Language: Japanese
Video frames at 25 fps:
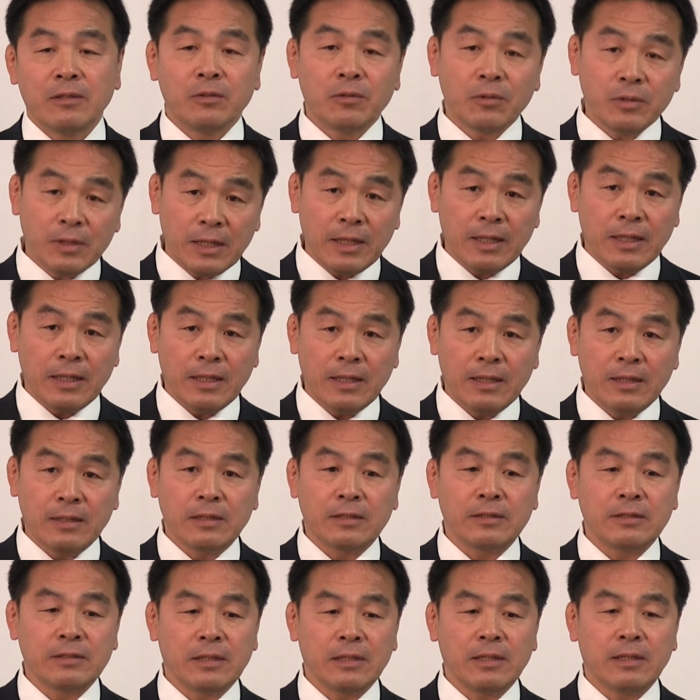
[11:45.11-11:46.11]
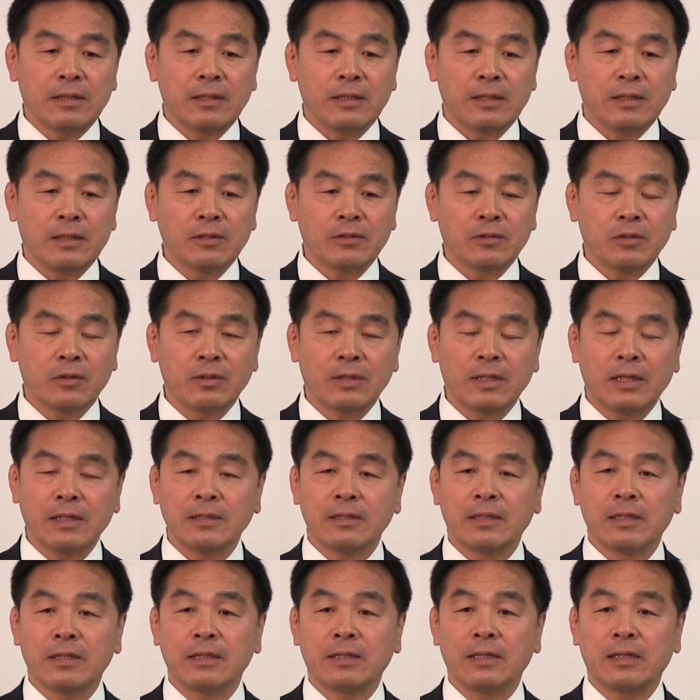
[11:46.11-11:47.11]
のでですね、そういう
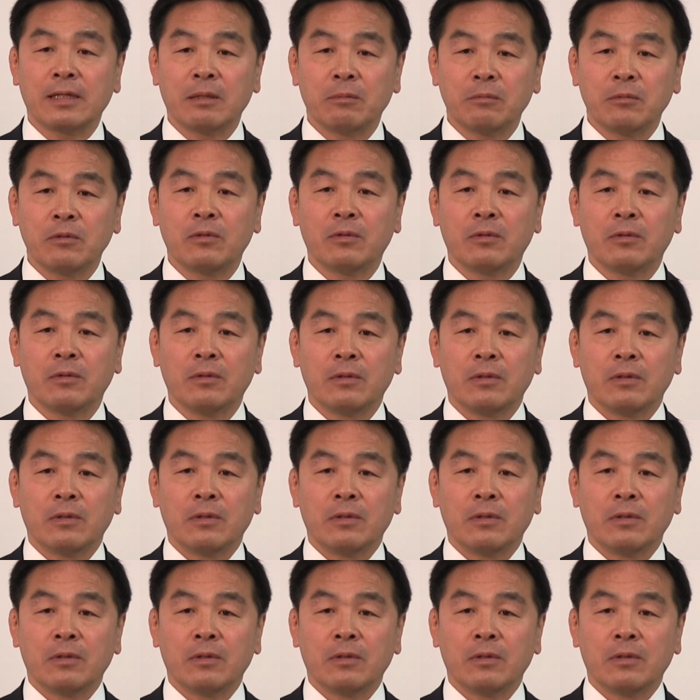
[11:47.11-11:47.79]
観点からも